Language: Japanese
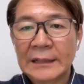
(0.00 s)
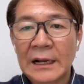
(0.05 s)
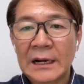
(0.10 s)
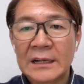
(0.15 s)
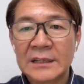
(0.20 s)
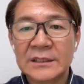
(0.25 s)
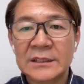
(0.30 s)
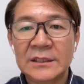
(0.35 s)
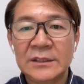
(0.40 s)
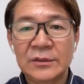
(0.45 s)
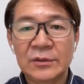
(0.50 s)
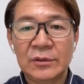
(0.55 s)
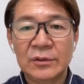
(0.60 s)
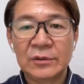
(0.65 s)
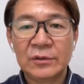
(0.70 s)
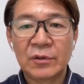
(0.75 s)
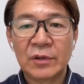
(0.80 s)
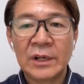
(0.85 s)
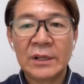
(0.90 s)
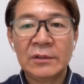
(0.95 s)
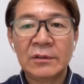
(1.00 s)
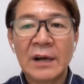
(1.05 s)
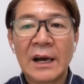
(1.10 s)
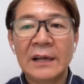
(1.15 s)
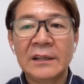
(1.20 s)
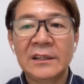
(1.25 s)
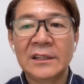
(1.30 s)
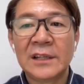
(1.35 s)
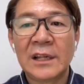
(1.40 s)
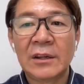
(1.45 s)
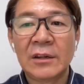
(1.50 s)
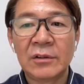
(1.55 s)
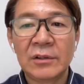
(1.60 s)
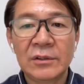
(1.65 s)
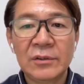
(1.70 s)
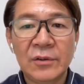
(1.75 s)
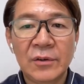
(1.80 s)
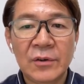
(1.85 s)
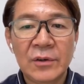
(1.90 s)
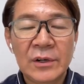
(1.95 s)
新しいそういうトレンドが入ってきた
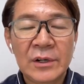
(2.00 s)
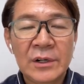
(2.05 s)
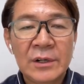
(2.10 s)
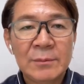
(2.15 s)
時の、